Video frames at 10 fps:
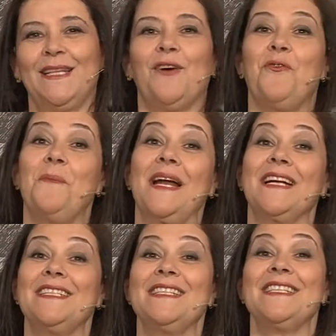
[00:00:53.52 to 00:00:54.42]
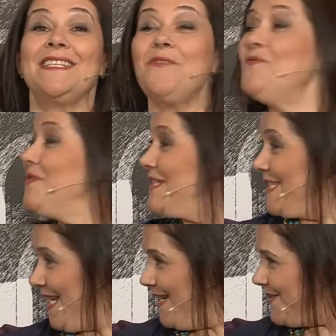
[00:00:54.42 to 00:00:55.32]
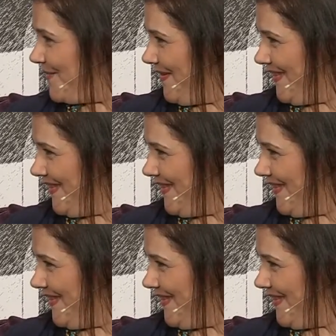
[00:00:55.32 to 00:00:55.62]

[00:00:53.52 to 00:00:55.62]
da comarca de São Vicente, não é